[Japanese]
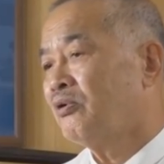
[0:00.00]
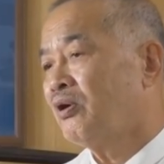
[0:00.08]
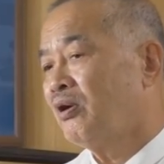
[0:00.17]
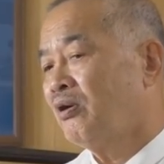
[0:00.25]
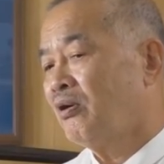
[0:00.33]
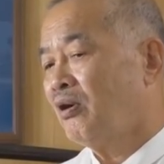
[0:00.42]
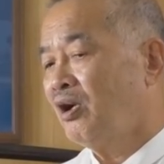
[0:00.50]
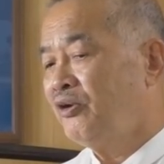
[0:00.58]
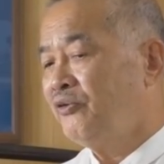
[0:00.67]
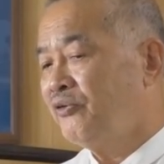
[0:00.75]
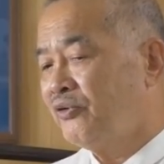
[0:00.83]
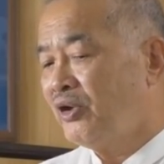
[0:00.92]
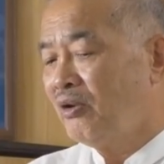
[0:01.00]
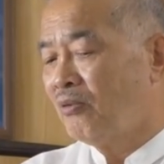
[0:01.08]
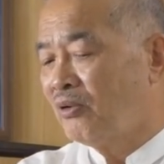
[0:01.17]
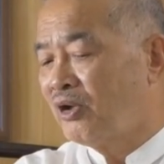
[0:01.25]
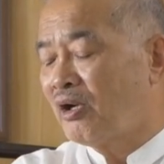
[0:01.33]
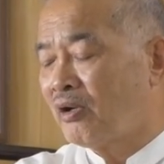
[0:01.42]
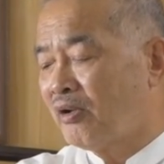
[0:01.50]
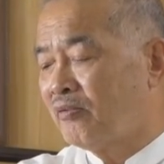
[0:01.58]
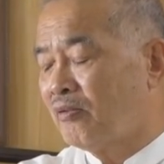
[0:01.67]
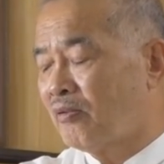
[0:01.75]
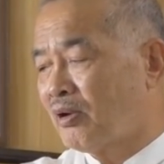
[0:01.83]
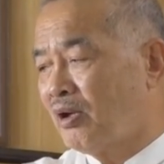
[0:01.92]
で入って追いかける
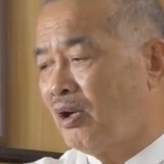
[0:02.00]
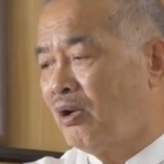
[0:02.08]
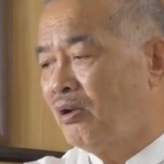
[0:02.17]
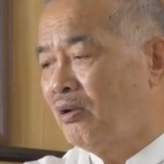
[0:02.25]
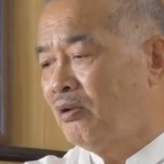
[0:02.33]
のか